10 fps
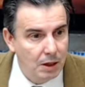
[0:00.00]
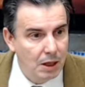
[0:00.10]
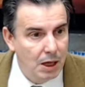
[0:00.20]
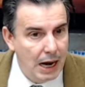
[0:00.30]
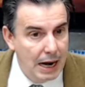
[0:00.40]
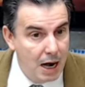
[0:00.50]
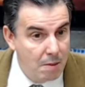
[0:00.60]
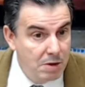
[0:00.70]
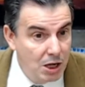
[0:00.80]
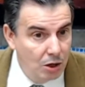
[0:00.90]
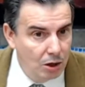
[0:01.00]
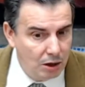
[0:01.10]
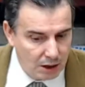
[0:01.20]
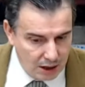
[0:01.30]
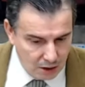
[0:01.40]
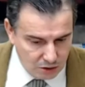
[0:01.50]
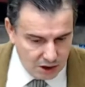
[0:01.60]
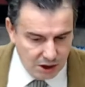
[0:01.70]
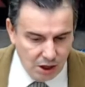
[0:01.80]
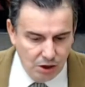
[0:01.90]
El enemigo, los
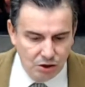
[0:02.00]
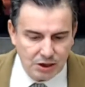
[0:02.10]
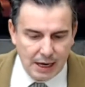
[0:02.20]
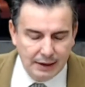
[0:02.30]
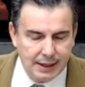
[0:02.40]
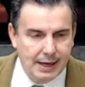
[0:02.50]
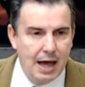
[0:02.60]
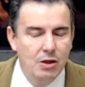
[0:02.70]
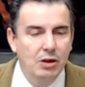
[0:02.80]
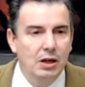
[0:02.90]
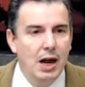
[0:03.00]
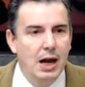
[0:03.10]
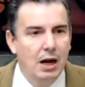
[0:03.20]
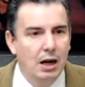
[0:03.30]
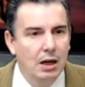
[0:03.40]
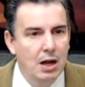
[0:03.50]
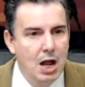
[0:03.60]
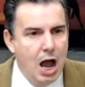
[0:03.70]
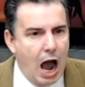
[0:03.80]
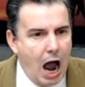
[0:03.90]
asirios, han atacado a Israel.
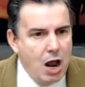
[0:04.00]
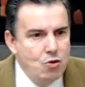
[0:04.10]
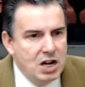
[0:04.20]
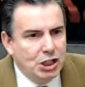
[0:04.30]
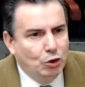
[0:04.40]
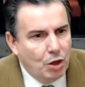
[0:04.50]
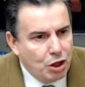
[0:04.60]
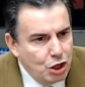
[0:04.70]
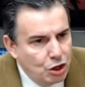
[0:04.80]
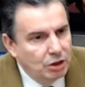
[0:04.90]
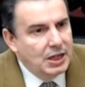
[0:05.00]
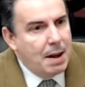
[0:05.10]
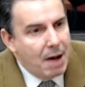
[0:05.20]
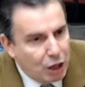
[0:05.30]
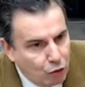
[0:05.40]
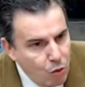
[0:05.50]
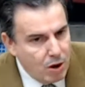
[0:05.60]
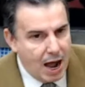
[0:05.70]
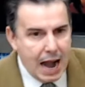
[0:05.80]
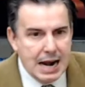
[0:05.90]
Hay una situación de amargura
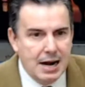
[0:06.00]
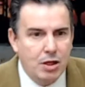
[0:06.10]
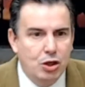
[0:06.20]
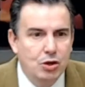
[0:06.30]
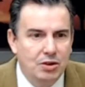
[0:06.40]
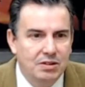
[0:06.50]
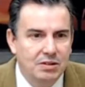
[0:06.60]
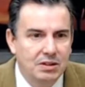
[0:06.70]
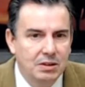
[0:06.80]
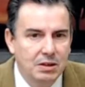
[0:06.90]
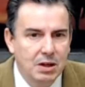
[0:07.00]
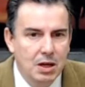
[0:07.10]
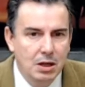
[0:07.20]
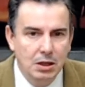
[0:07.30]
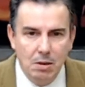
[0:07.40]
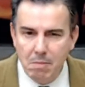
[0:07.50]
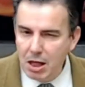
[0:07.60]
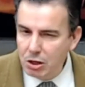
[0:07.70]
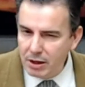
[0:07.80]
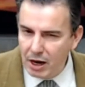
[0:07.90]
en la nación. Y en medio
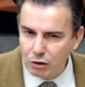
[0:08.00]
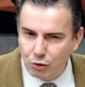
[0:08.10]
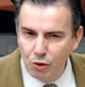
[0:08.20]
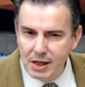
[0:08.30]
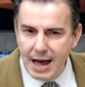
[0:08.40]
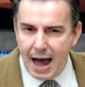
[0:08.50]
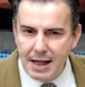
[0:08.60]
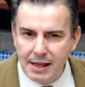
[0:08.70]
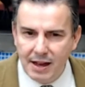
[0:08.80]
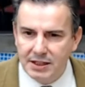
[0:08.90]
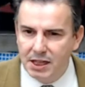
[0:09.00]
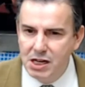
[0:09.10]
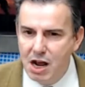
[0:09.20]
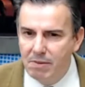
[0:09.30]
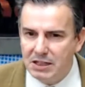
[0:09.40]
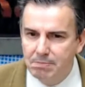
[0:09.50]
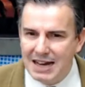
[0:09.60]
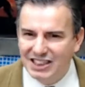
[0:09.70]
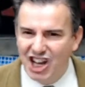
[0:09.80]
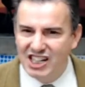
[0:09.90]
de la oscuridad y de las tinieblas más
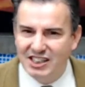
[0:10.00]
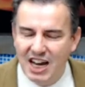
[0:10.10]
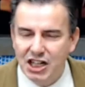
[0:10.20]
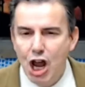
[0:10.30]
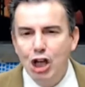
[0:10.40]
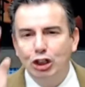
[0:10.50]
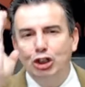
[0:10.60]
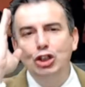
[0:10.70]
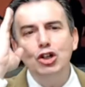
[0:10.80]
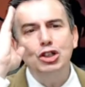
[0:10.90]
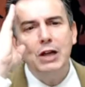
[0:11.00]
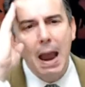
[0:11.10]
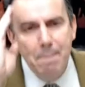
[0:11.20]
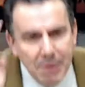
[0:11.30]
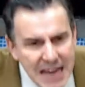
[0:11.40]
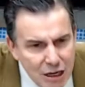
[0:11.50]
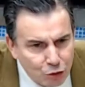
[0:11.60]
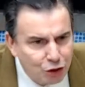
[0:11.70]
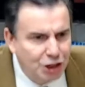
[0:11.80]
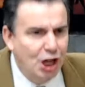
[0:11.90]
densas, Dios envía a su
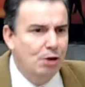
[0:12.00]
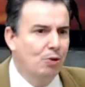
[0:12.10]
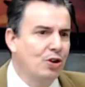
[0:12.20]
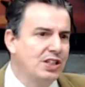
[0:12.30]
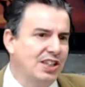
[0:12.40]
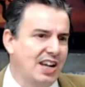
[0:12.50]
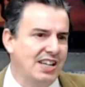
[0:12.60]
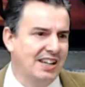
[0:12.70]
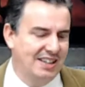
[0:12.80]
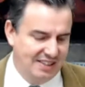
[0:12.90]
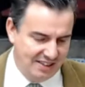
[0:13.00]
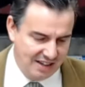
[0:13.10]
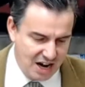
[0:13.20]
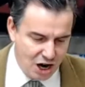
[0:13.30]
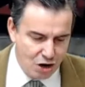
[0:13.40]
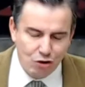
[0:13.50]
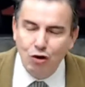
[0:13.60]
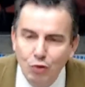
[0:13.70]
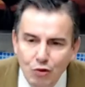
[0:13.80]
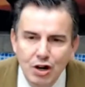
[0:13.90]
siervo Isaías con
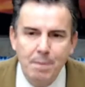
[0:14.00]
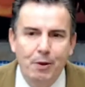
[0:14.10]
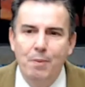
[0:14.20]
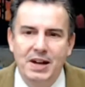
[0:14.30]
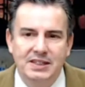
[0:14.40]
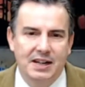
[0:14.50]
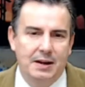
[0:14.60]
una promesa